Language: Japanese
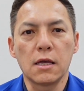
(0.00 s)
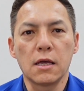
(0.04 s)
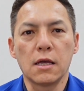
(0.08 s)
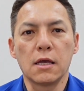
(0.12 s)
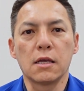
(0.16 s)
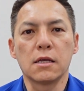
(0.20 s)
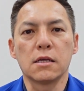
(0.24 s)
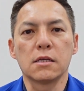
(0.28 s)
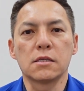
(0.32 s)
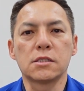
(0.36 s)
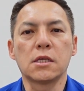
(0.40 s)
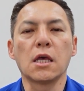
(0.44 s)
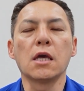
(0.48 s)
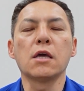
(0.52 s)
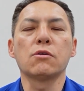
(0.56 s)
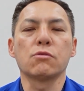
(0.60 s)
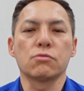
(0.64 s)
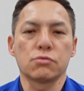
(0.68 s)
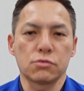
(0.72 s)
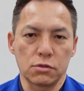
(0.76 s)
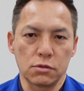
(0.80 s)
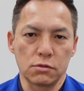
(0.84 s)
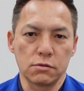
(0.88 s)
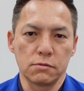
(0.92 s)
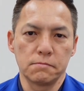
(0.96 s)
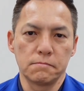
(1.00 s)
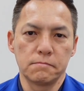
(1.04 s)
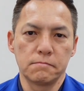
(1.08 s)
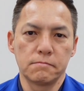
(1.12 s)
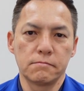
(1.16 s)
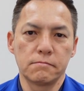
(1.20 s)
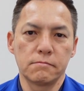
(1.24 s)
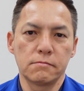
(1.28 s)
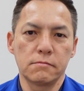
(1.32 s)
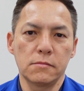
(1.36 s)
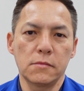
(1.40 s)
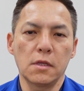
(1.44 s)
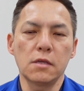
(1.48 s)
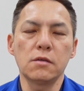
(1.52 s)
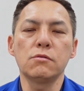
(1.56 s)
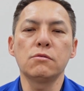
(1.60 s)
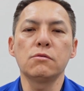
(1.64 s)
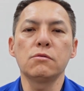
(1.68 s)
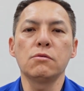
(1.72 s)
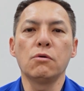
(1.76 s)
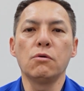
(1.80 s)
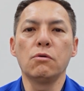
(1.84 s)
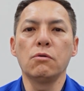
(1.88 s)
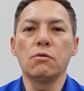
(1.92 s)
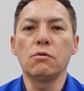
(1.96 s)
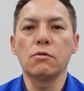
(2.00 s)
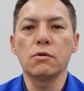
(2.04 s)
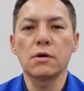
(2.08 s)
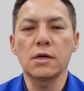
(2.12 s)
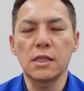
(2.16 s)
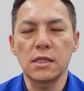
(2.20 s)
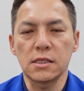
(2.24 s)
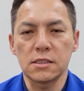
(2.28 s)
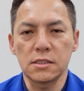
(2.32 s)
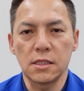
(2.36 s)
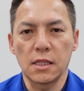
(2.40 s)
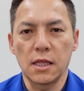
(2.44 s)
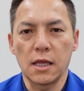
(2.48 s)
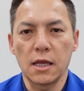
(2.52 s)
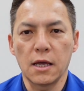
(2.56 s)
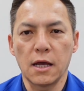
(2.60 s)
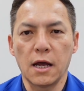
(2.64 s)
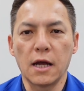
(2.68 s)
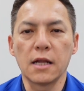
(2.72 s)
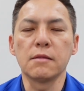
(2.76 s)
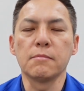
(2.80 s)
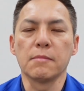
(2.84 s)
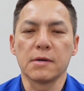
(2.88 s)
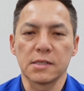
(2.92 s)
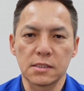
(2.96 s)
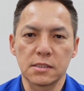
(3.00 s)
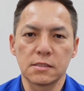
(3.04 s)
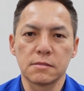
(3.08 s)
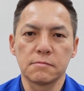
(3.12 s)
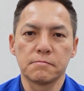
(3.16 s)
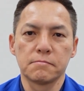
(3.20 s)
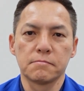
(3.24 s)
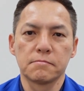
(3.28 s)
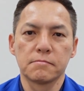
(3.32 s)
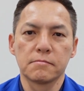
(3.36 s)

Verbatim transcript: えー、制御するっていう方法がですねあります。